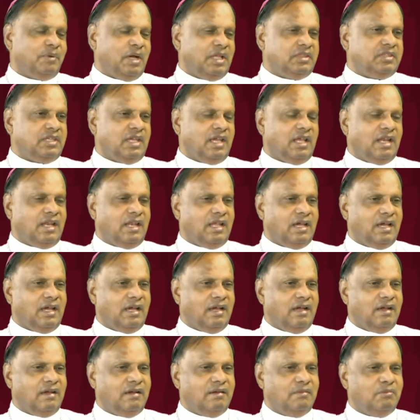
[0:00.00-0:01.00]
பார்த்தீங்கன்னா
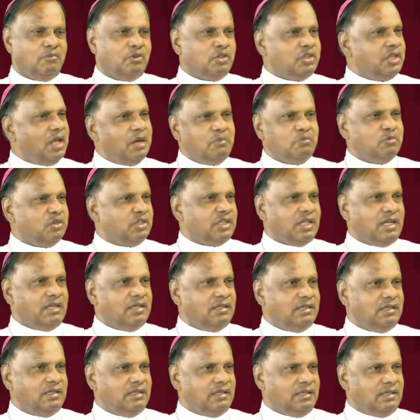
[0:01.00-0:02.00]
முதல்
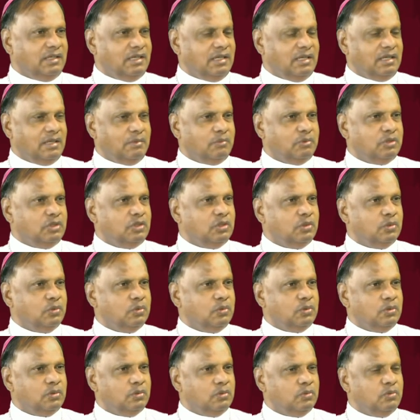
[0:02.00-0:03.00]
முதல் இங்கே நம்ம வந்து
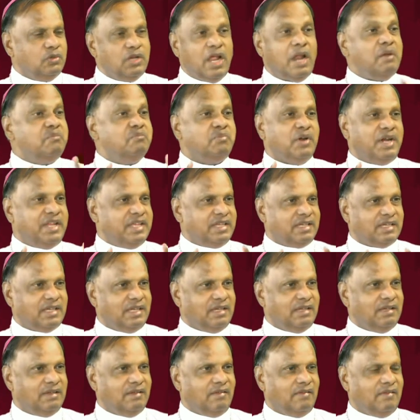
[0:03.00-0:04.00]

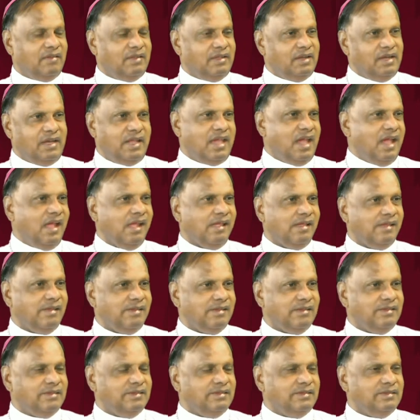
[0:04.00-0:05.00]
உடன்படிக்கை இல்லையா
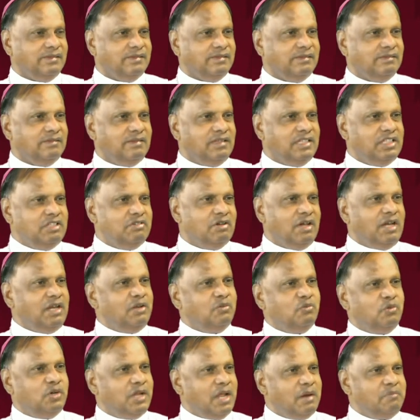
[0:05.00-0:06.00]

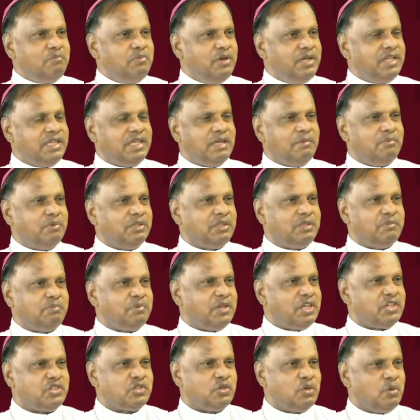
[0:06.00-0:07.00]
இதுவரையும் உடன்படிக்கை பற்றி
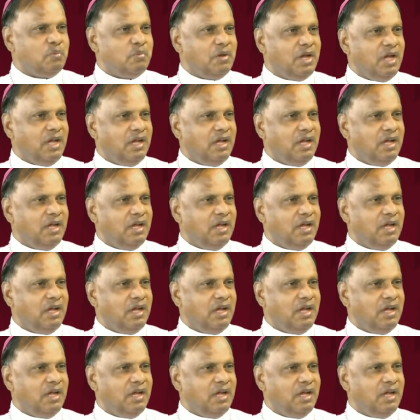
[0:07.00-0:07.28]
பேசணும்